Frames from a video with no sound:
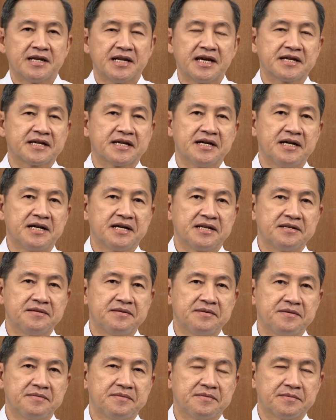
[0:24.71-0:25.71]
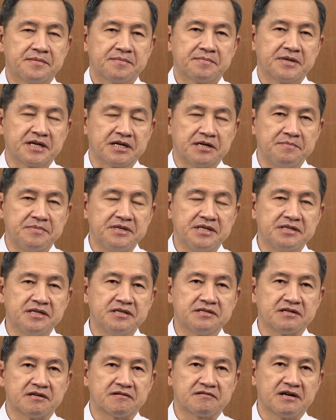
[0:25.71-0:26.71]
รายการพระคัมภีร์
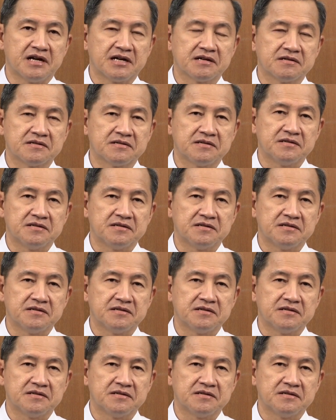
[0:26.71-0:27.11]
ที่ฉันรัก